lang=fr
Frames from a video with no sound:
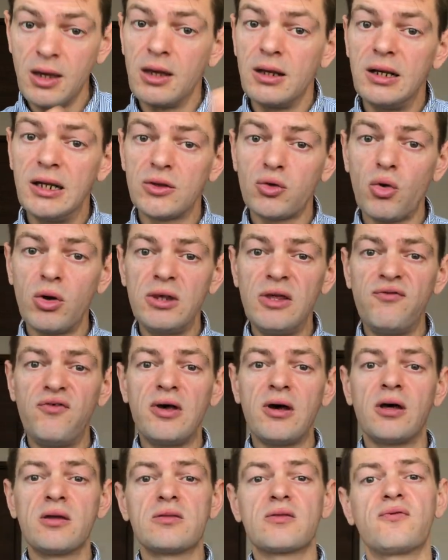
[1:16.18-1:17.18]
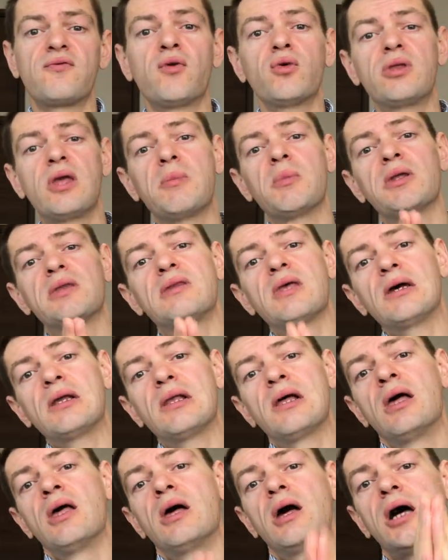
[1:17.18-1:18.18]
Les trois différences
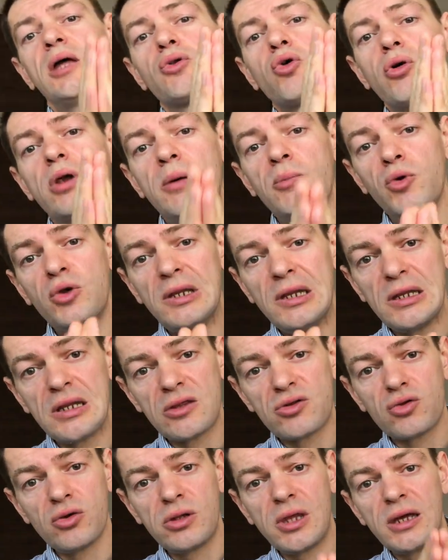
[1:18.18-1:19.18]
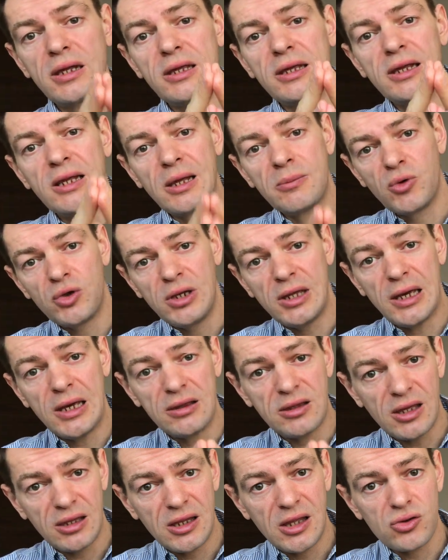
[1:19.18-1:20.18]
fondamentales entre la monnaie nationale et la monnaie
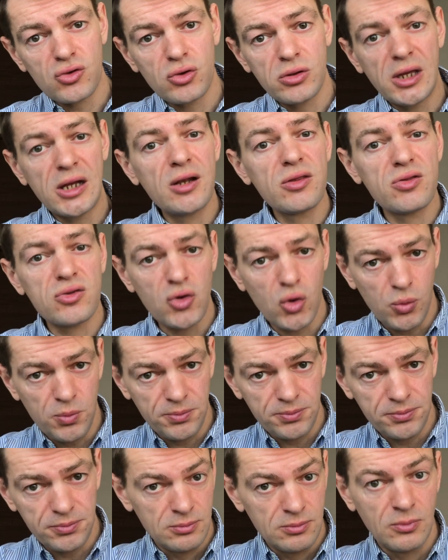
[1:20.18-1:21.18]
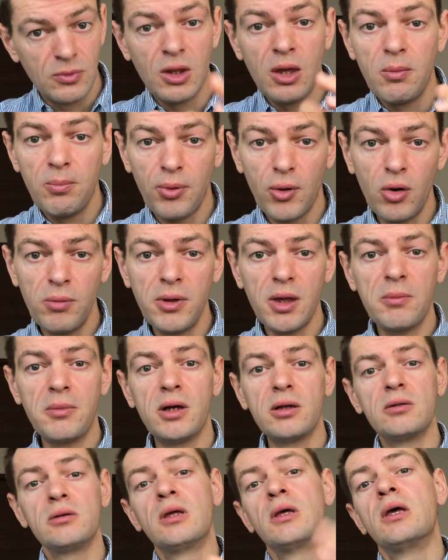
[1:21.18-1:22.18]
internationale sont
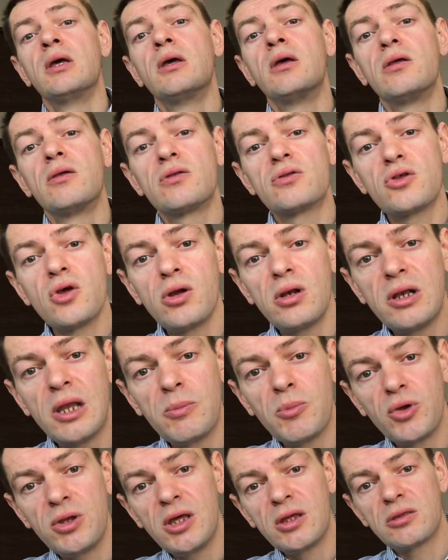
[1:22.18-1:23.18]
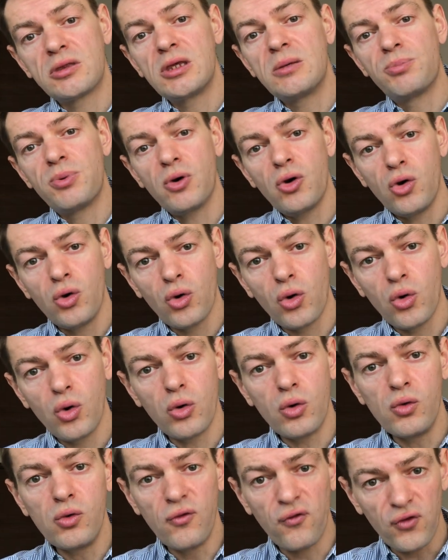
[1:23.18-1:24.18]
Premièrement, seule la monnaie type
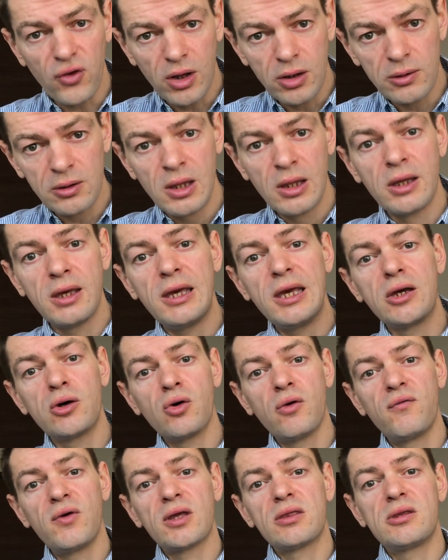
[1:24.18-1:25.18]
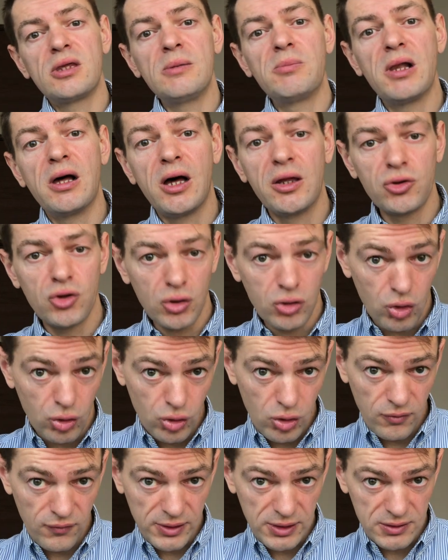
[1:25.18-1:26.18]
euro ou franc est convertible en d'autres
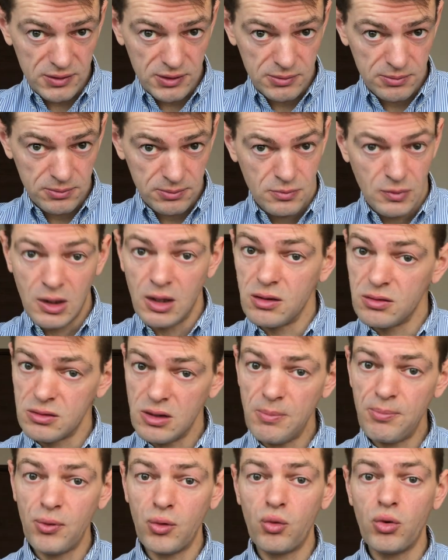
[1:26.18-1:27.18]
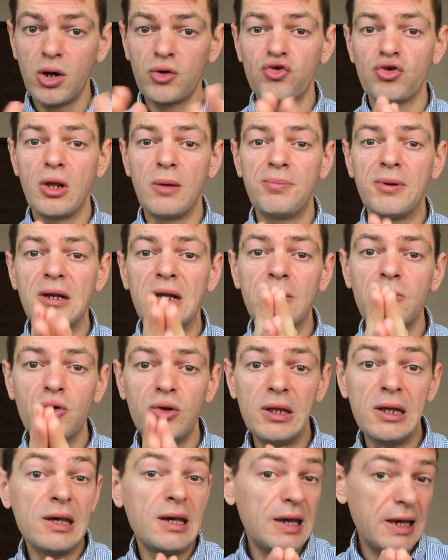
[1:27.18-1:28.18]
devises. C'est pourquoi je l'appelle la
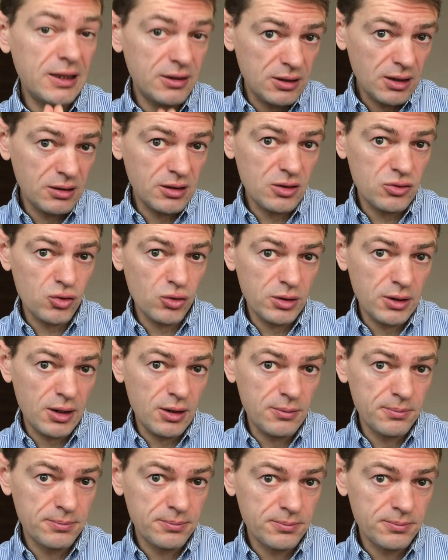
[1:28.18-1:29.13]
monnaie internationale.